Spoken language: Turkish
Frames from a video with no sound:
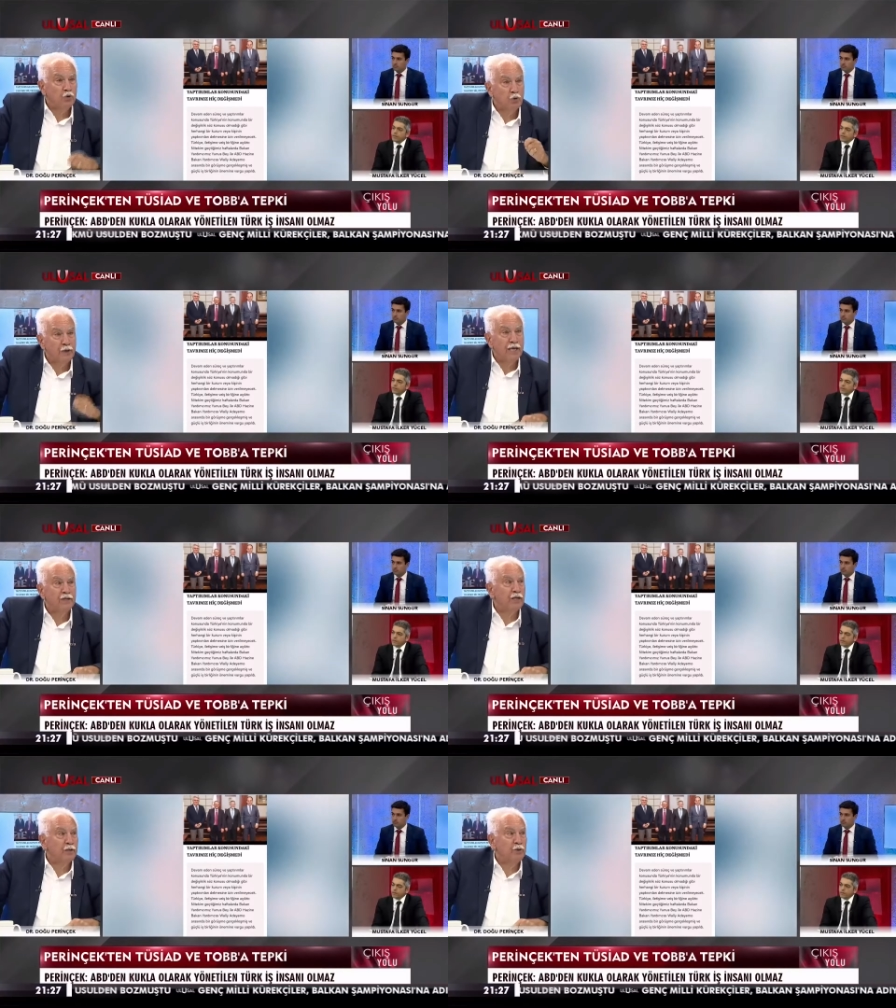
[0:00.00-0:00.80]
Türkiye
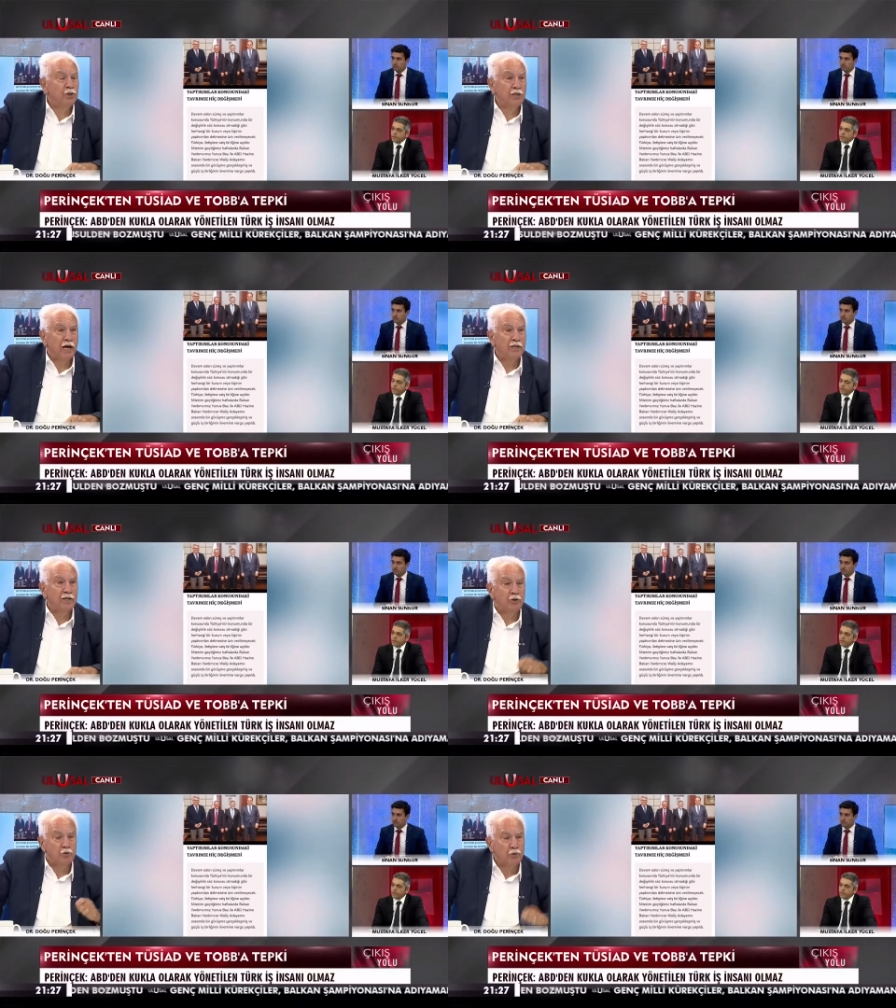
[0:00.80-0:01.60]
tarımcısı
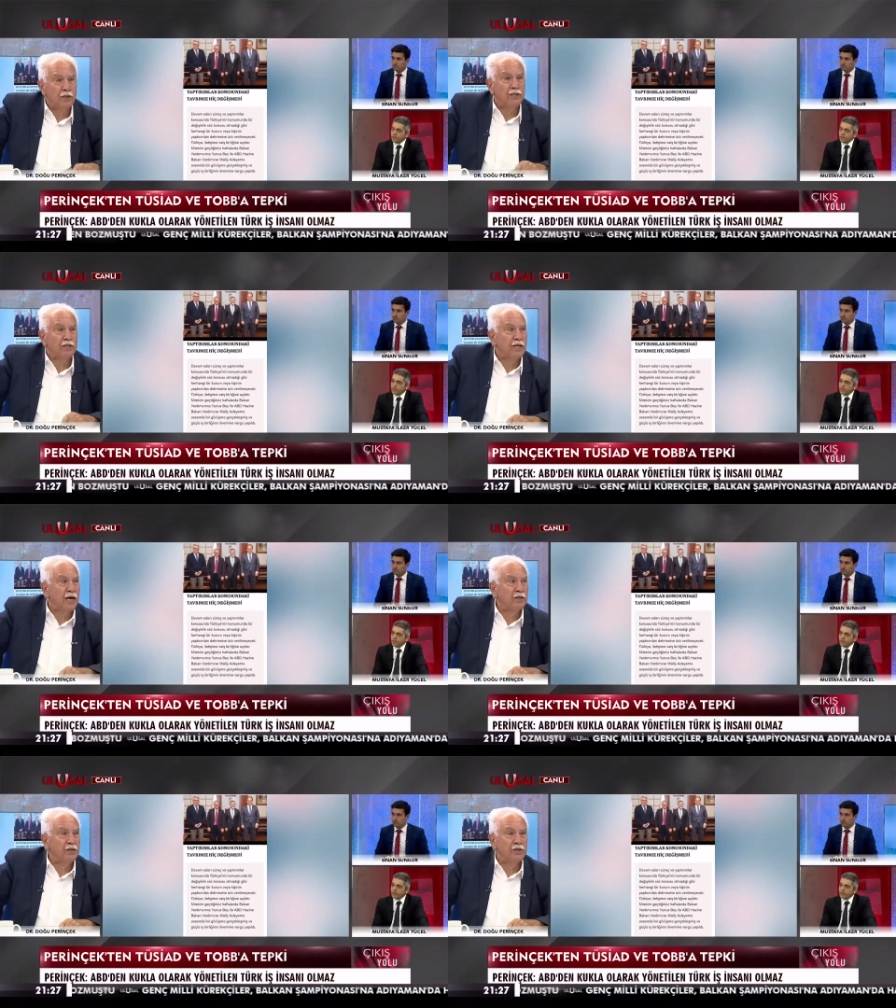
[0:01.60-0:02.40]
adına, Türkiye
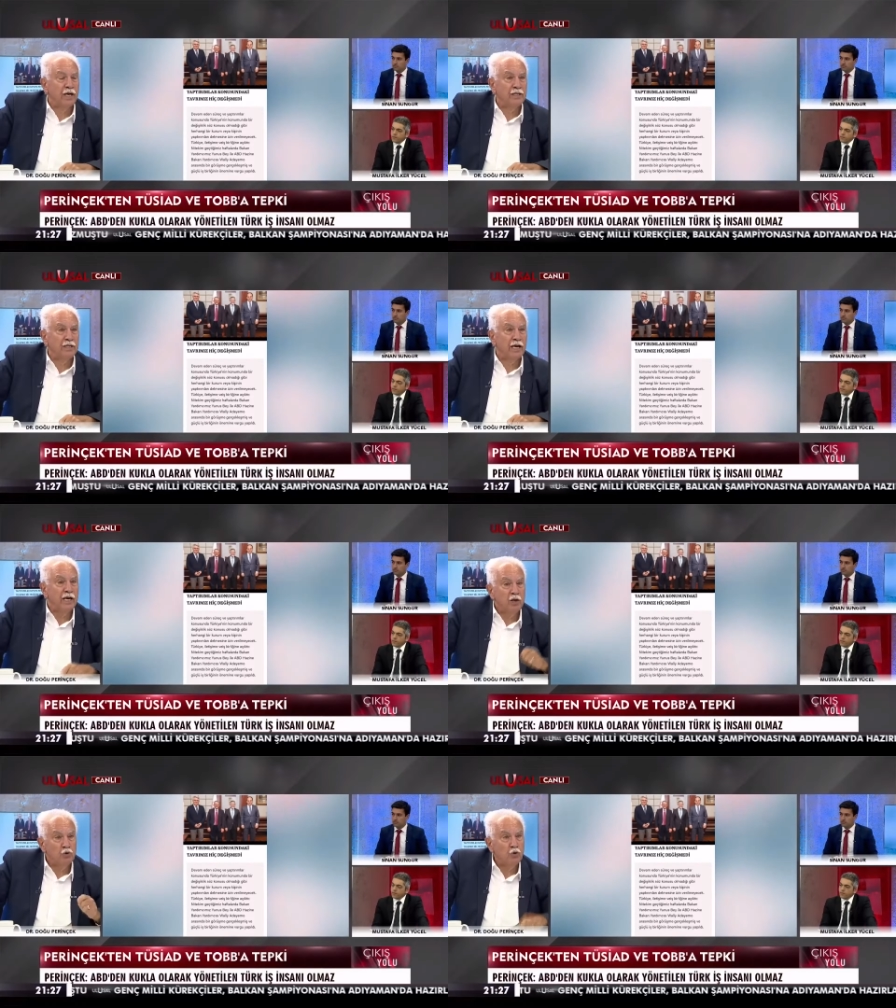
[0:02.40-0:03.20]
sanayicisi adına,
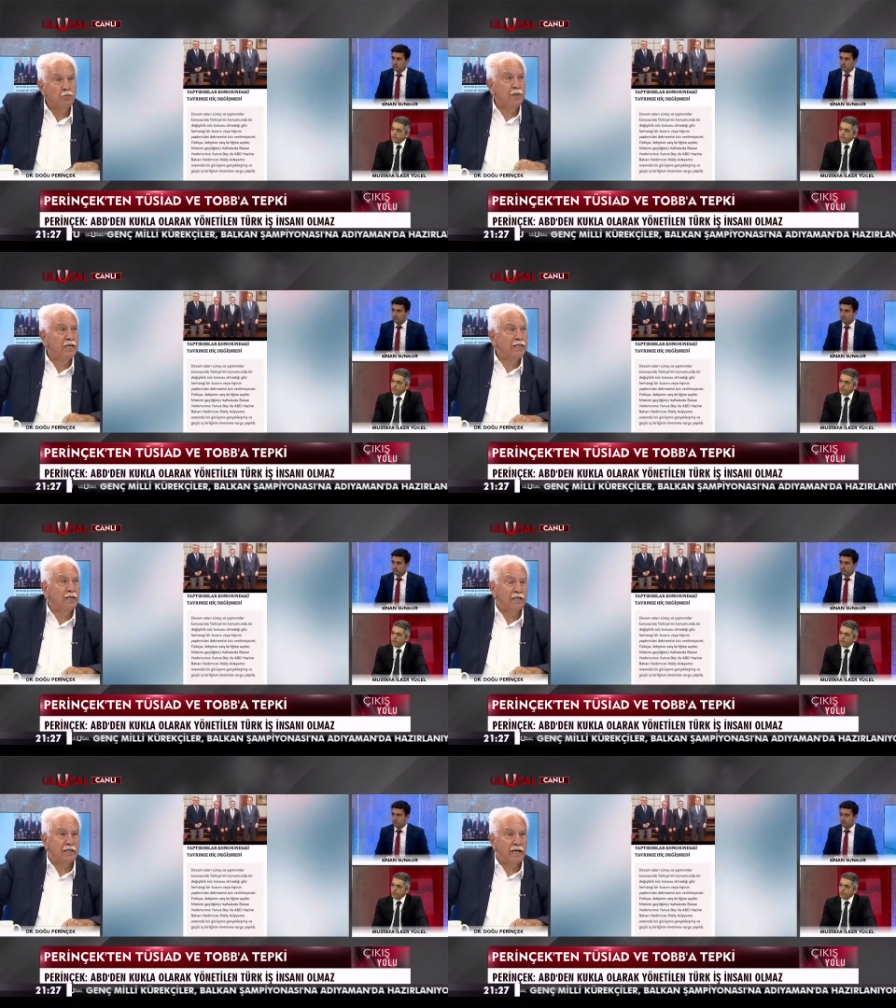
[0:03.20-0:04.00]
Türk
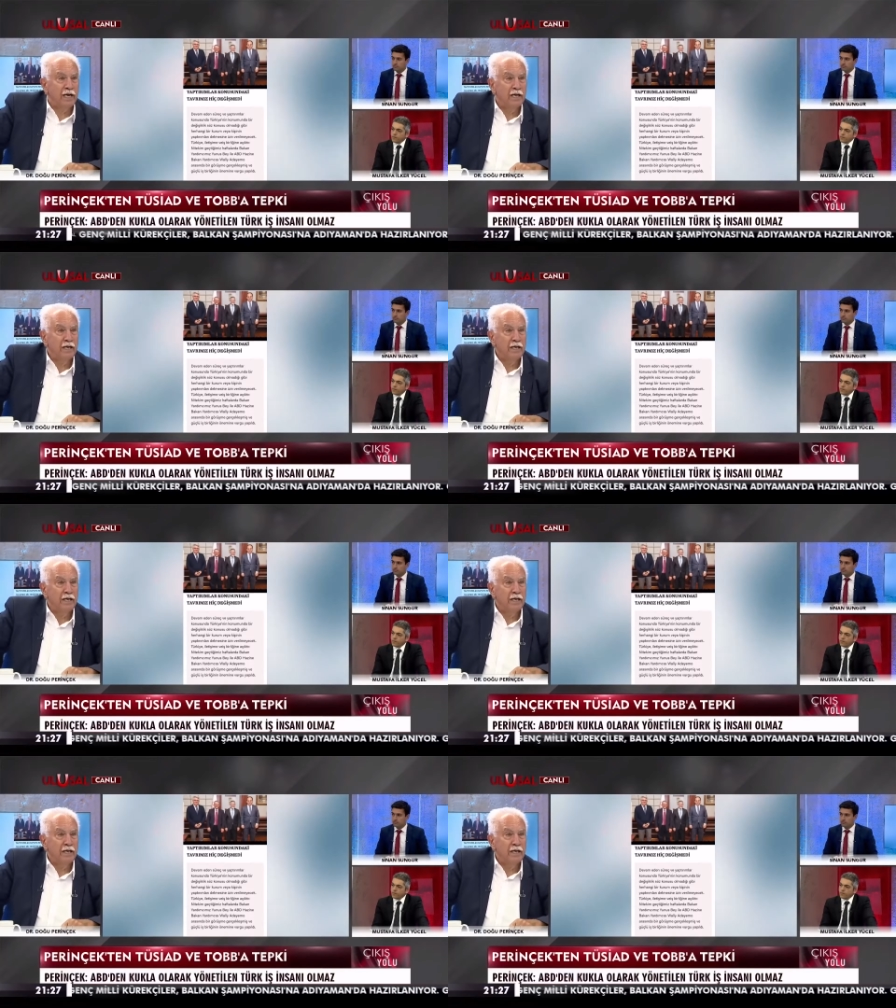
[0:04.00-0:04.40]
milleti adına,